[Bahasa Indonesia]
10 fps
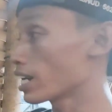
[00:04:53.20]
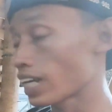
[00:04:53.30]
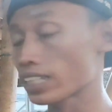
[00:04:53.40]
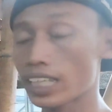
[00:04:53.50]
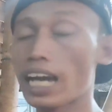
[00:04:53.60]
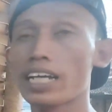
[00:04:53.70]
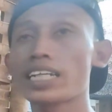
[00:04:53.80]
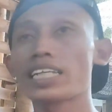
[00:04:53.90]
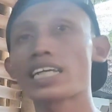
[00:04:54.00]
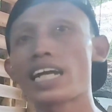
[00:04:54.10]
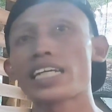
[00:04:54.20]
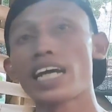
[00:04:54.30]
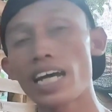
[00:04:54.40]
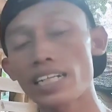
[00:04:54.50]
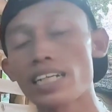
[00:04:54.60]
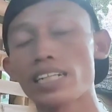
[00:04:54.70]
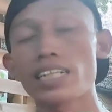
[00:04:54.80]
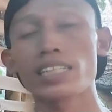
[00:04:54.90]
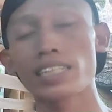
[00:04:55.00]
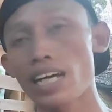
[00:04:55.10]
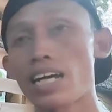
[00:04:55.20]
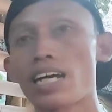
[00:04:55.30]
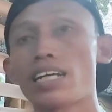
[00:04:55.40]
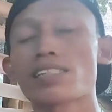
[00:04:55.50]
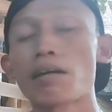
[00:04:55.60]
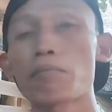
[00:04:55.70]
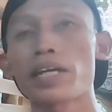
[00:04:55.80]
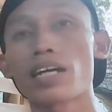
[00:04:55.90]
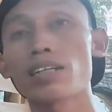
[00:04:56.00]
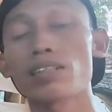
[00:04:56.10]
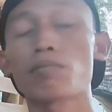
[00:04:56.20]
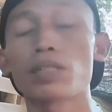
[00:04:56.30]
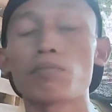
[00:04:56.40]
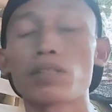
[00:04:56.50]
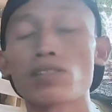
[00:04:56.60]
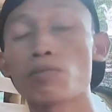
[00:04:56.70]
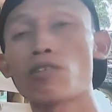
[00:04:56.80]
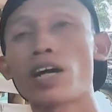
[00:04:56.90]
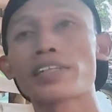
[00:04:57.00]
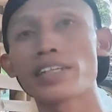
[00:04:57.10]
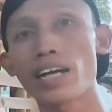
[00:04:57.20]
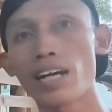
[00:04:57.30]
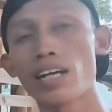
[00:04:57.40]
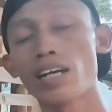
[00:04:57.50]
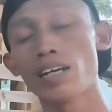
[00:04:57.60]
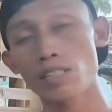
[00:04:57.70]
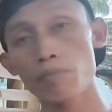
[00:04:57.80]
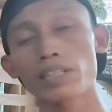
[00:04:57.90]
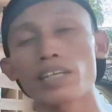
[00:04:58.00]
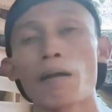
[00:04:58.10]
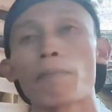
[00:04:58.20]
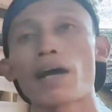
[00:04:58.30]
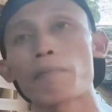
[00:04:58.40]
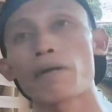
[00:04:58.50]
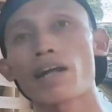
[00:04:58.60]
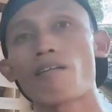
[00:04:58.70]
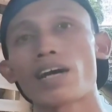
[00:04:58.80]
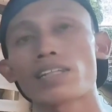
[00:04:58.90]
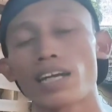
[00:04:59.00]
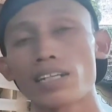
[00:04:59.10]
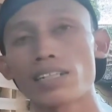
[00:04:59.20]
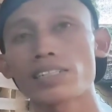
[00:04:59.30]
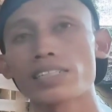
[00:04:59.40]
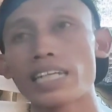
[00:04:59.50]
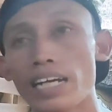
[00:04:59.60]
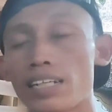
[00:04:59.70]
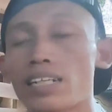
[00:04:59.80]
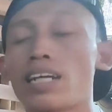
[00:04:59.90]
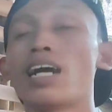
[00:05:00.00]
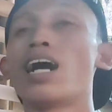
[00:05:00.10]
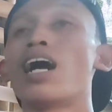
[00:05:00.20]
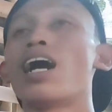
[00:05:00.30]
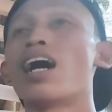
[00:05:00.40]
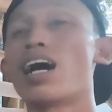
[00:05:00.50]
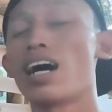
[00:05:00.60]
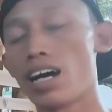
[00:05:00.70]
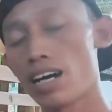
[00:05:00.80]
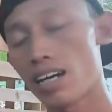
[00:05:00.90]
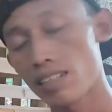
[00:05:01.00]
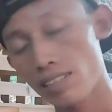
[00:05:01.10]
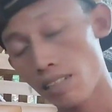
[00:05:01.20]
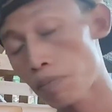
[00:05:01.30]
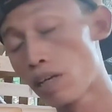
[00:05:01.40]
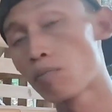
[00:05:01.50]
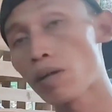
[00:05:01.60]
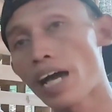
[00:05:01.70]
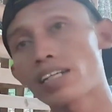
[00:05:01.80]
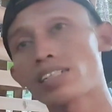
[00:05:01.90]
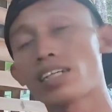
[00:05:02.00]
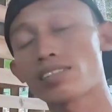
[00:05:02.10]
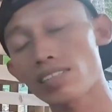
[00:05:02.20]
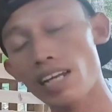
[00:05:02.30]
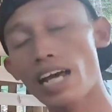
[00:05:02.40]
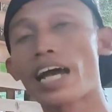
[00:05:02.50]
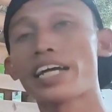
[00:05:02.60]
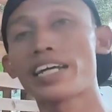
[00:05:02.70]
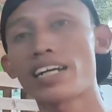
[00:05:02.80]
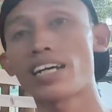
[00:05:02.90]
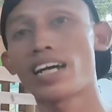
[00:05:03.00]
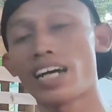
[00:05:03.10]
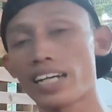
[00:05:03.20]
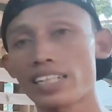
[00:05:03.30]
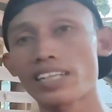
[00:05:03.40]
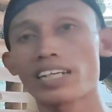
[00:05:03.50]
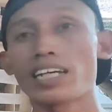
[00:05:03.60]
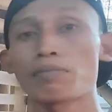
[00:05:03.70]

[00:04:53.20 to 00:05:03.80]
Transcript: nanti akan kita lihat dan kita sampaikan ke teman-teman semuanya seperti apa perawatan dan uh, sebelum lahir dan setelah lahir nah, kita lihat